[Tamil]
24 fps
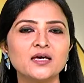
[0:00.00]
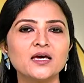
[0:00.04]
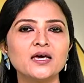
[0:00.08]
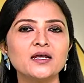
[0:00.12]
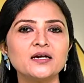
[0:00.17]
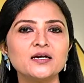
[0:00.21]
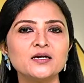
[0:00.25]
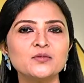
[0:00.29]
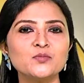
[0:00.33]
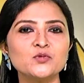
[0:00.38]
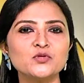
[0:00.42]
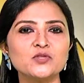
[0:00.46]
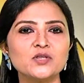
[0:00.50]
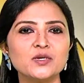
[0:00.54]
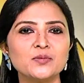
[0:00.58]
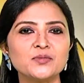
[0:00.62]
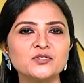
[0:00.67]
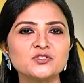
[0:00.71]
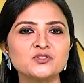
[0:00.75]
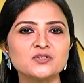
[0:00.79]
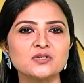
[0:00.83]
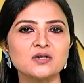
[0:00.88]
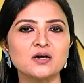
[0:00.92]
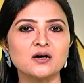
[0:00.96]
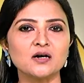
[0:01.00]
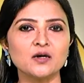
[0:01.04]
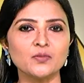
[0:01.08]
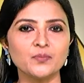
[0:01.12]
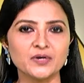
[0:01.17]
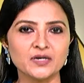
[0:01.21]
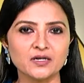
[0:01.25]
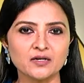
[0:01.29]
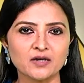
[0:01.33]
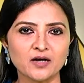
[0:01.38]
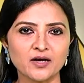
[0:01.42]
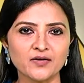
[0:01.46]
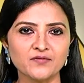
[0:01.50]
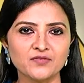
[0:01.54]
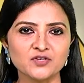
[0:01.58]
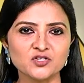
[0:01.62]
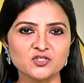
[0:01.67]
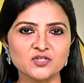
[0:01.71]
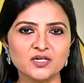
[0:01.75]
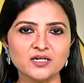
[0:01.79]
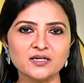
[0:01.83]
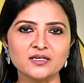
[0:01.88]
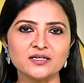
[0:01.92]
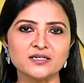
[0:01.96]
கேரள முதலமைச்சராக பினராயி
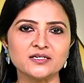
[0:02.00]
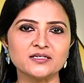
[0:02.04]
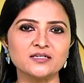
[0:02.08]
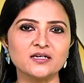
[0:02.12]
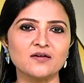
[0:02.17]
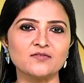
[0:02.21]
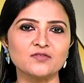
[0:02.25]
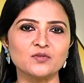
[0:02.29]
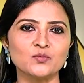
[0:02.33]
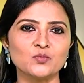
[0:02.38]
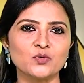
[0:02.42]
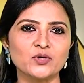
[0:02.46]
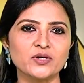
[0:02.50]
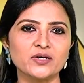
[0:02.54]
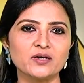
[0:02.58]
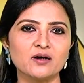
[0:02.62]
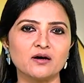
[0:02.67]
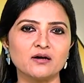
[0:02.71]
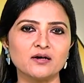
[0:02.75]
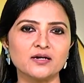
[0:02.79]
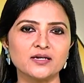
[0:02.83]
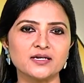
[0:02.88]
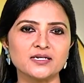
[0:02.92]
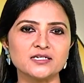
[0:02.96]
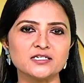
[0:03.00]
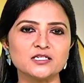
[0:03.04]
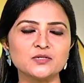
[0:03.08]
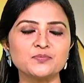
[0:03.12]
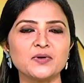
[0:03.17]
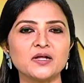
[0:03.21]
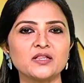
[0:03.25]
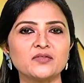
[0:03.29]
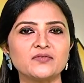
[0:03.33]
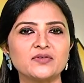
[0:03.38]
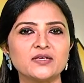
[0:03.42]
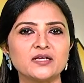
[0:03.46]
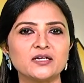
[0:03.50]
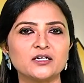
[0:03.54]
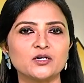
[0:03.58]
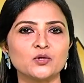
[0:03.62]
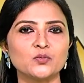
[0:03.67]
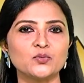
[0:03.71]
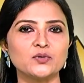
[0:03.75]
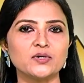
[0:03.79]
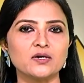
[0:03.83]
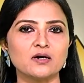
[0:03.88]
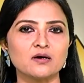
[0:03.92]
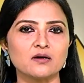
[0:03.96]
விஜயன் இரண்டாவது முறையாக இன்று
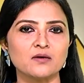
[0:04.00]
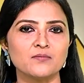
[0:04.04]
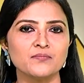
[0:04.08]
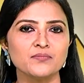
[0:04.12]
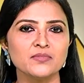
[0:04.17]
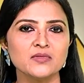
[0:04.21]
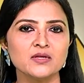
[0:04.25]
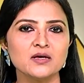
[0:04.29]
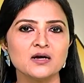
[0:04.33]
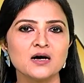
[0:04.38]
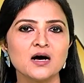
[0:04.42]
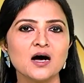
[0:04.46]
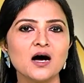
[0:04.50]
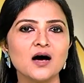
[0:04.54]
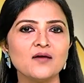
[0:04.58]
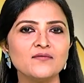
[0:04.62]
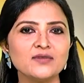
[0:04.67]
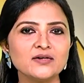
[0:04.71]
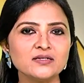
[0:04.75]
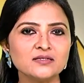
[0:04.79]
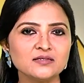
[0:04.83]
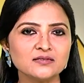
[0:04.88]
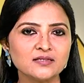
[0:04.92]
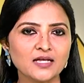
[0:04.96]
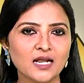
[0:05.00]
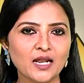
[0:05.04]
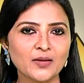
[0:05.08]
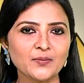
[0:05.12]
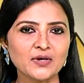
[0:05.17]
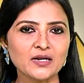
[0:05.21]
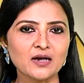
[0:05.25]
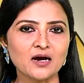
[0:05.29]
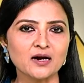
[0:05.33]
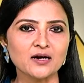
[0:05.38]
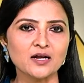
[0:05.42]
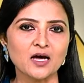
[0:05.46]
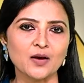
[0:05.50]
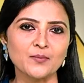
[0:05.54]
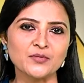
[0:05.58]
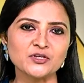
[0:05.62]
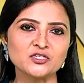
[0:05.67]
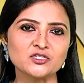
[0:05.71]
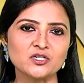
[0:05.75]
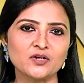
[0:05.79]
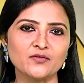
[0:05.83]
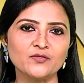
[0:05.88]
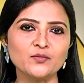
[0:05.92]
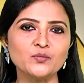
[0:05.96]
பதவியேற்க உள்ளார் அவரது தலைமையிலான
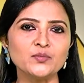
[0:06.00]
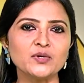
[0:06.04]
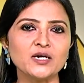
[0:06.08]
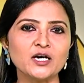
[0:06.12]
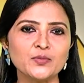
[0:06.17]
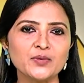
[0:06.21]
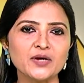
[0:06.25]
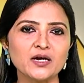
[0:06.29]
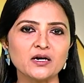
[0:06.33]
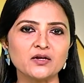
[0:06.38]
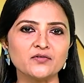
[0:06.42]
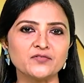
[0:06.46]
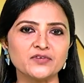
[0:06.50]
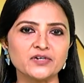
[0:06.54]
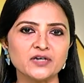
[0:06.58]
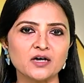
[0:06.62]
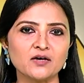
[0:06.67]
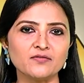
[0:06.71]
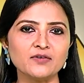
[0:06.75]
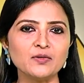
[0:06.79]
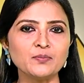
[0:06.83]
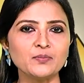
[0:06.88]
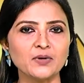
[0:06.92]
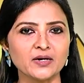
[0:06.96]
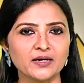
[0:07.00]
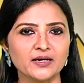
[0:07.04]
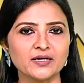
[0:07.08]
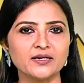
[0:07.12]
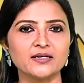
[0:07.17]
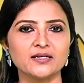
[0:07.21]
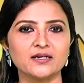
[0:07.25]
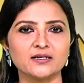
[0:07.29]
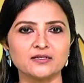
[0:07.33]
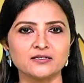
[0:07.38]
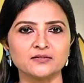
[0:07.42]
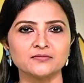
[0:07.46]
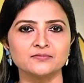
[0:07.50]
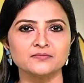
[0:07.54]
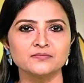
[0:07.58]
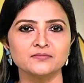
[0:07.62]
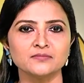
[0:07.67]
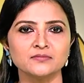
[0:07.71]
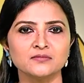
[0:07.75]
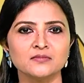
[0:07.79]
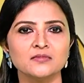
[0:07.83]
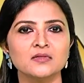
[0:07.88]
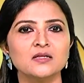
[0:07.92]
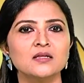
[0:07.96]
அமைச்சரவையும் எளிமையான விழாவில் பங்கேற்கிறது
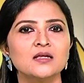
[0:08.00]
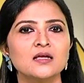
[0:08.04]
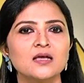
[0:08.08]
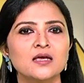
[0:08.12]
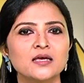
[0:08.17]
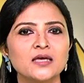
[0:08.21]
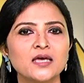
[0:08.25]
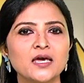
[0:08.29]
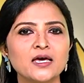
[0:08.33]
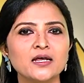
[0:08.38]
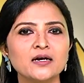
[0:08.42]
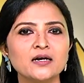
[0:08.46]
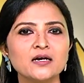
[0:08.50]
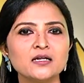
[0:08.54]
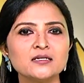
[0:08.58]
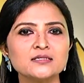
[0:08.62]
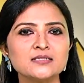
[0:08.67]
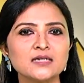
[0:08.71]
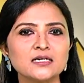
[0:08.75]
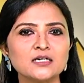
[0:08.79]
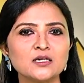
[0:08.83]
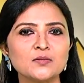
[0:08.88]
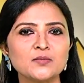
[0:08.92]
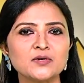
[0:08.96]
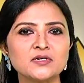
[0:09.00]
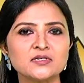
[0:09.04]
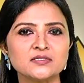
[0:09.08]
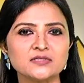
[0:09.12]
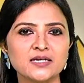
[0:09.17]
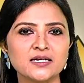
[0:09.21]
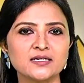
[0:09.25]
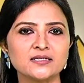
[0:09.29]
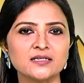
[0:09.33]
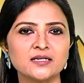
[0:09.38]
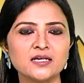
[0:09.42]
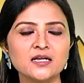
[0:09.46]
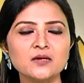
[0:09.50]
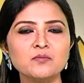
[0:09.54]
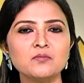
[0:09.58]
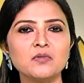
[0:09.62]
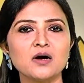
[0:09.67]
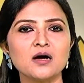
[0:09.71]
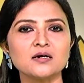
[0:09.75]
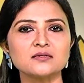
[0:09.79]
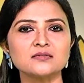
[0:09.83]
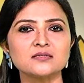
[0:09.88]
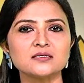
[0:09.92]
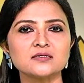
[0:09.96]
கேரள சட்டமன்ற தேர்தலில்
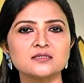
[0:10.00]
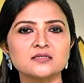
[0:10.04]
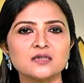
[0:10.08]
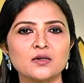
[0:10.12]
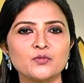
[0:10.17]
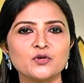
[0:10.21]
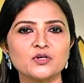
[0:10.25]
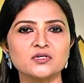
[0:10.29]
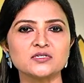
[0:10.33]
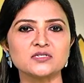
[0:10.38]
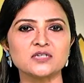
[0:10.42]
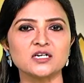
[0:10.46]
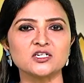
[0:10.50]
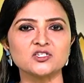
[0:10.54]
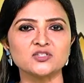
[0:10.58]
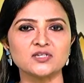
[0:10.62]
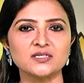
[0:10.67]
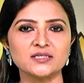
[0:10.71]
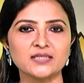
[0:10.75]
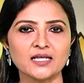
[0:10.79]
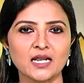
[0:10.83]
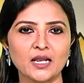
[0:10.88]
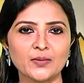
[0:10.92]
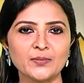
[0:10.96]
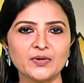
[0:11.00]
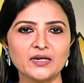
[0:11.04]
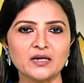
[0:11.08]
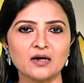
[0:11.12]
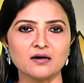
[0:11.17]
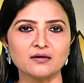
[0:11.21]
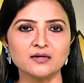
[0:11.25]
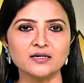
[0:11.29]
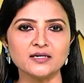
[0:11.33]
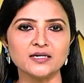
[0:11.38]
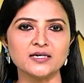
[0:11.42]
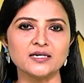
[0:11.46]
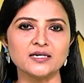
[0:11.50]
மார்க்சிஸ்ட் கம்யூனிஸ்ட் கட்சியின் தலைமையிலான